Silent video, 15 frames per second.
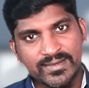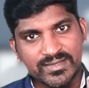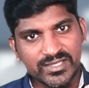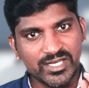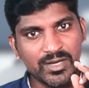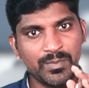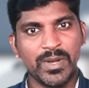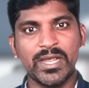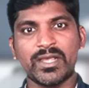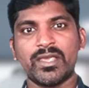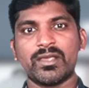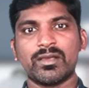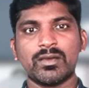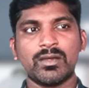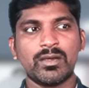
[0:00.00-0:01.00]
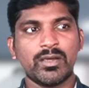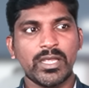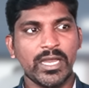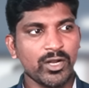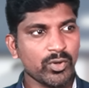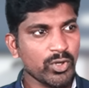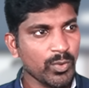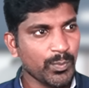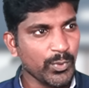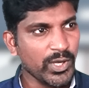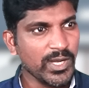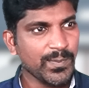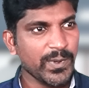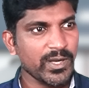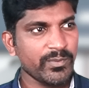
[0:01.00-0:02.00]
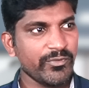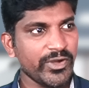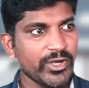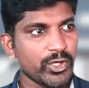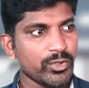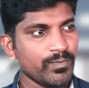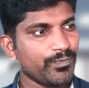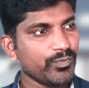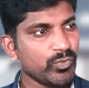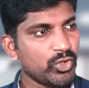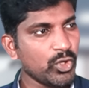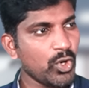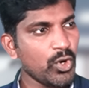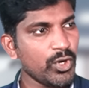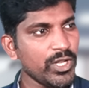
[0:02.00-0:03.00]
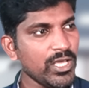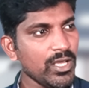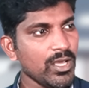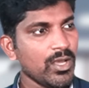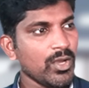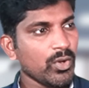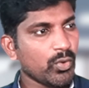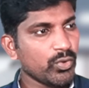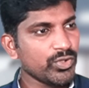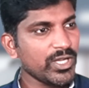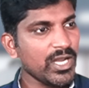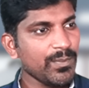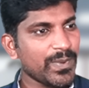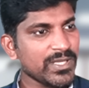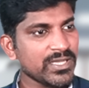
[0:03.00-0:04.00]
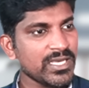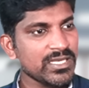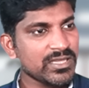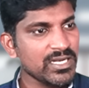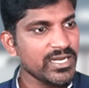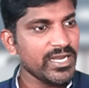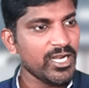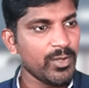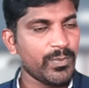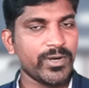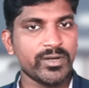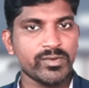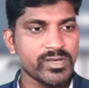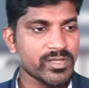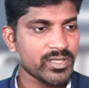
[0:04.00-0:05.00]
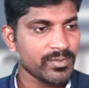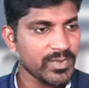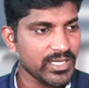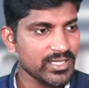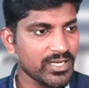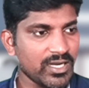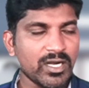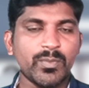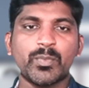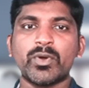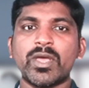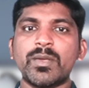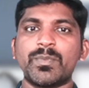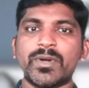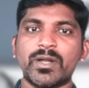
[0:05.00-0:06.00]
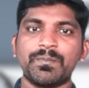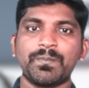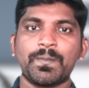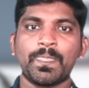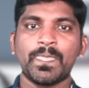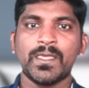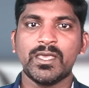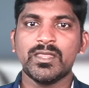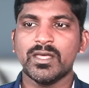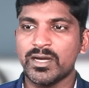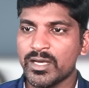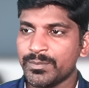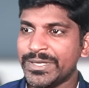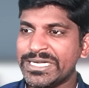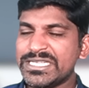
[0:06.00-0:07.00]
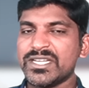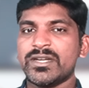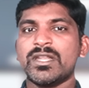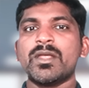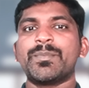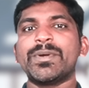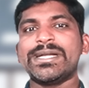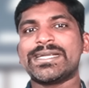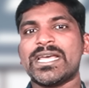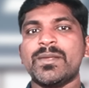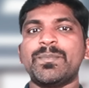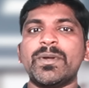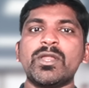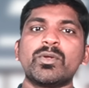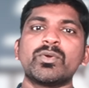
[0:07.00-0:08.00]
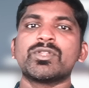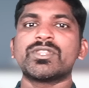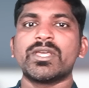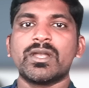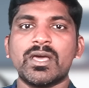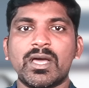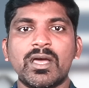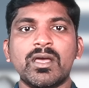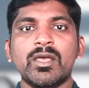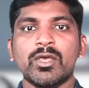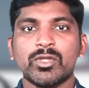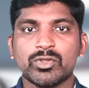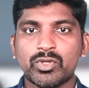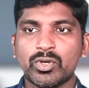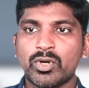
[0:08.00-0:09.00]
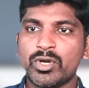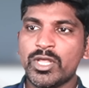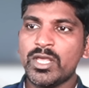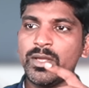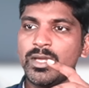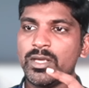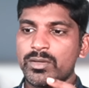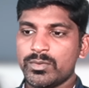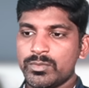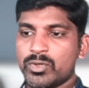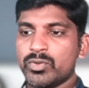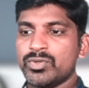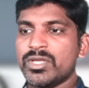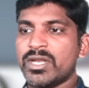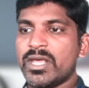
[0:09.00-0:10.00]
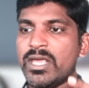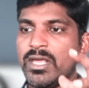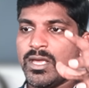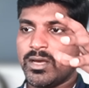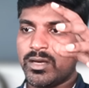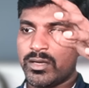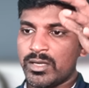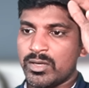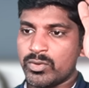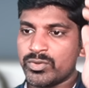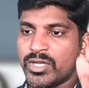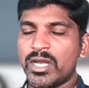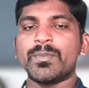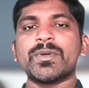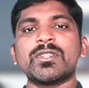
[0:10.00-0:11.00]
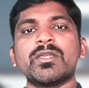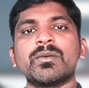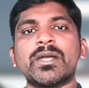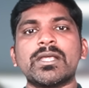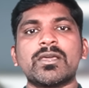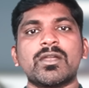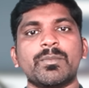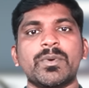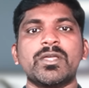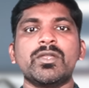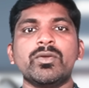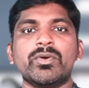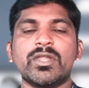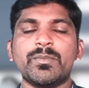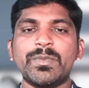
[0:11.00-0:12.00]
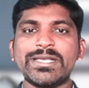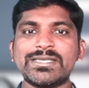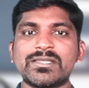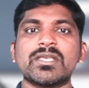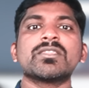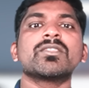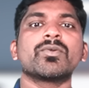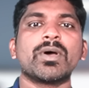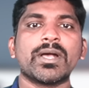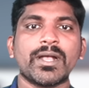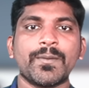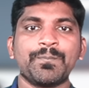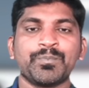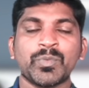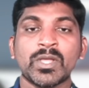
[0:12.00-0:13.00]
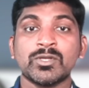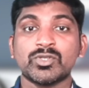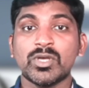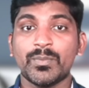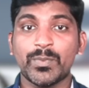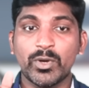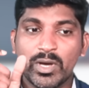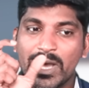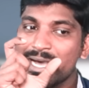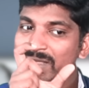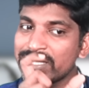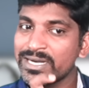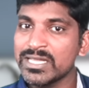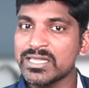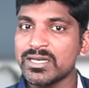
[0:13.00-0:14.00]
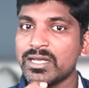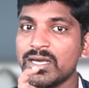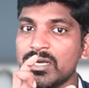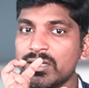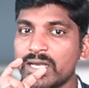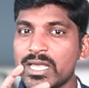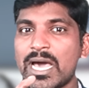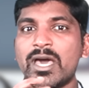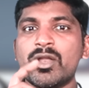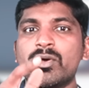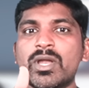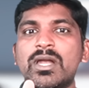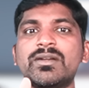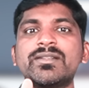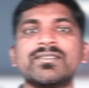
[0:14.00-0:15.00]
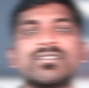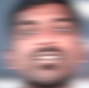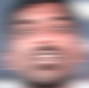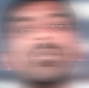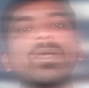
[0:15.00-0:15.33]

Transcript: டெசிஷன் மேக்கிங் எனக்கு ஒரு புகைப்படம் வேண்டும் தோனி குதிரை பந்தயத்தில் ஈடுபடுவது மாதிரியான புகைப்படம் இதை நான் மிட்ஜேர்னியில் போய் டைப் பண்ணி கொடுத்தேன்னா தோனி குதிரை அங்கே குதிரை பந்தயம் நடக்கிற மாதிரி ஒரு இமேஜை தந்துடுவாங்க ஸோ அப்போது அந்த இடத்துல யாரோ ஒரு ஆள் டெசிஷன்